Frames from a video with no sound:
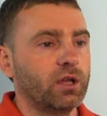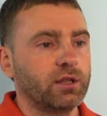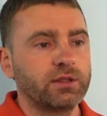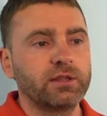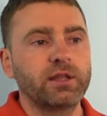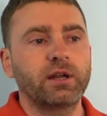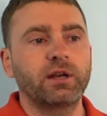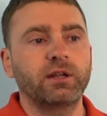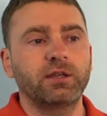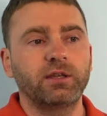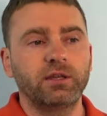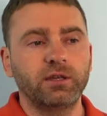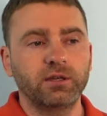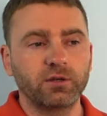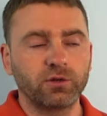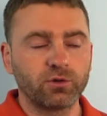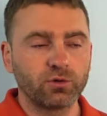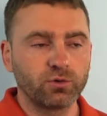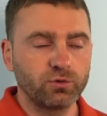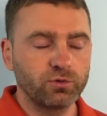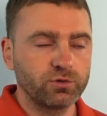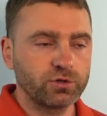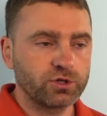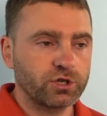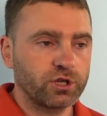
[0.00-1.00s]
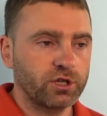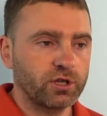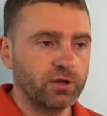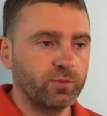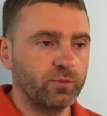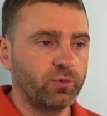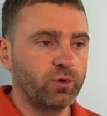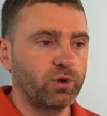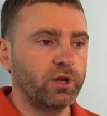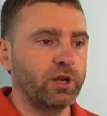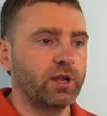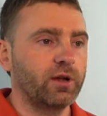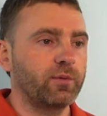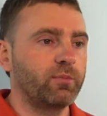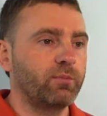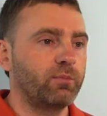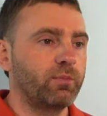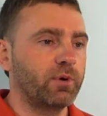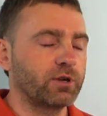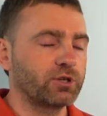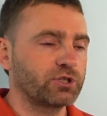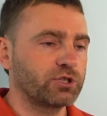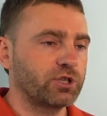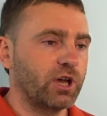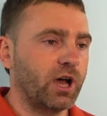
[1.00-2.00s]
дорогие игрушки, более
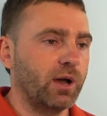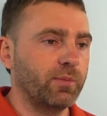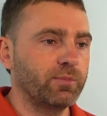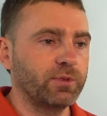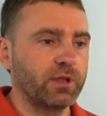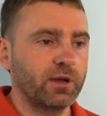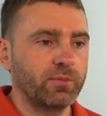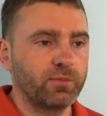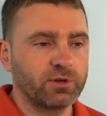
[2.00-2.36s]
масштабные.